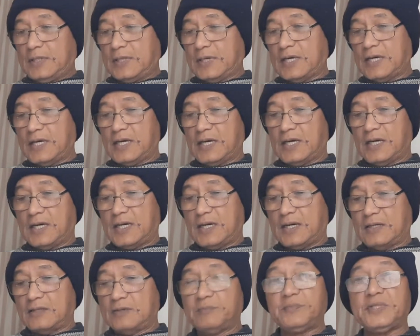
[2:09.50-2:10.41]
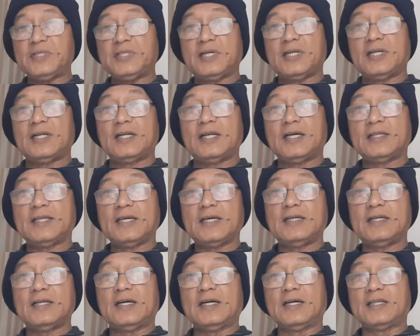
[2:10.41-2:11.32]
Kaya umpisa na
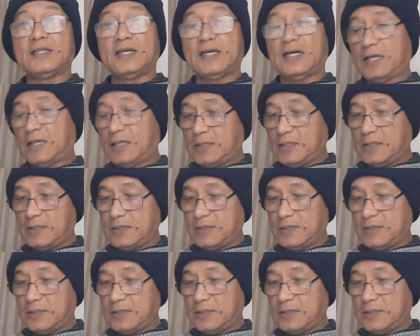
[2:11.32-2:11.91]
natin at uh,